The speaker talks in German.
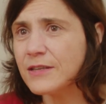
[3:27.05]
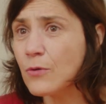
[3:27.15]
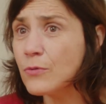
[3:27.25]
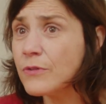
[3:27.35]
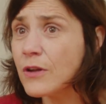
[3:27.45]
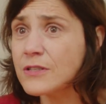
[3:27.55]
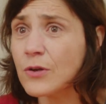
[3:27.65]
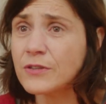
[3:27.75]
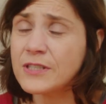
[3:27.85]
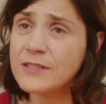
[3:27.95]
Jahrhunderts,
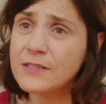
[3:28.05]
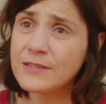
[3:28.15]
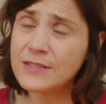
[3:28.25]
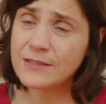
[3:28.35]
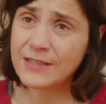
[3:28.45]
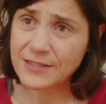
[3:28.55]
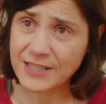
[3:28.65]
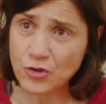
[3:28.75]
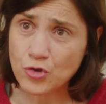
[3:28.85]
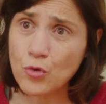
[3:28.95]
auch die, der
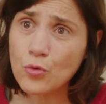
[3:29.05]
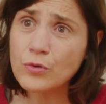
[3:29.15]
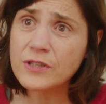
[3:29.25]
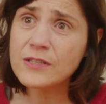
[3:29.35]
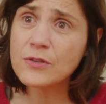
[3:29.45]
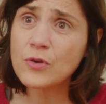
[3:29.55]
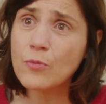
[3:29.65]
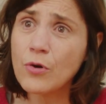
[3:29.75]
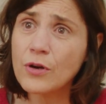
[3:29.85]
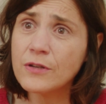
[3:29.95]
Zerstörung dieses
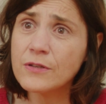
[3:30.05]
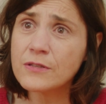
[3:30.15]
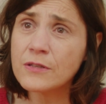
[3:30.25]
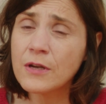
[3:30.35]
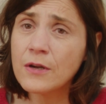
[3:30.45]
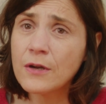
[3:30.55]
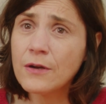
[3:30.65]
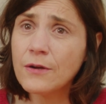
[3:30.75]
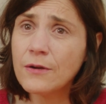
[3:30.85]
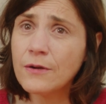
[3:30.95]
Gebäudes,
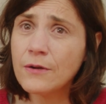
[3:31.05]
äh,